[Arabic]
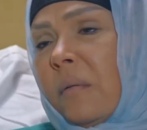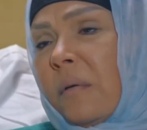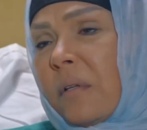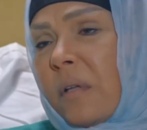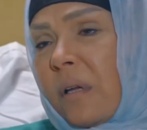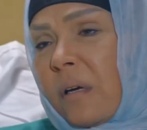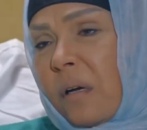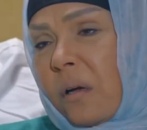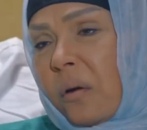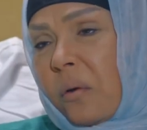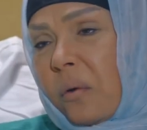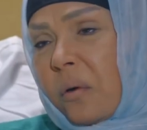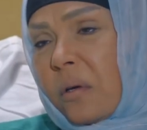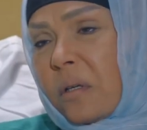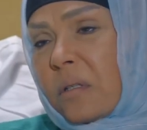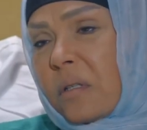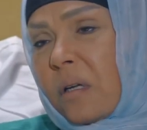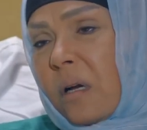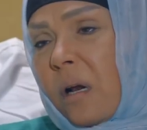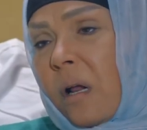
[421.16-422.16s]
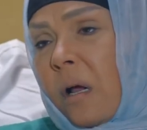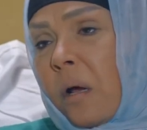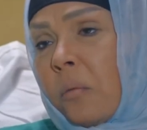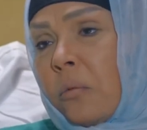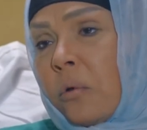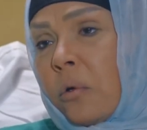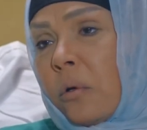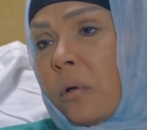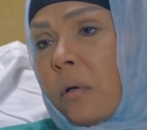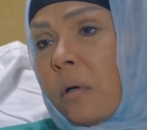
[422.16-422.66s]
قلت انا كويسه
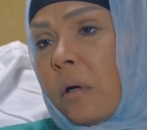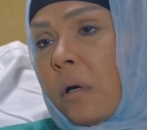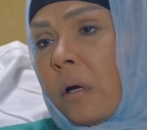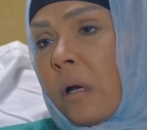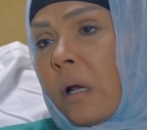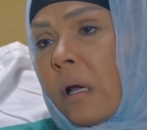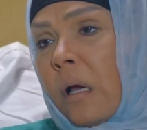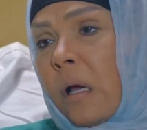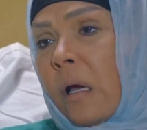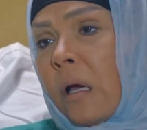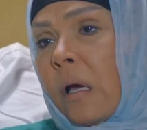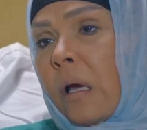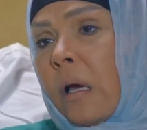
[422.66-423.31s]
الحمد لله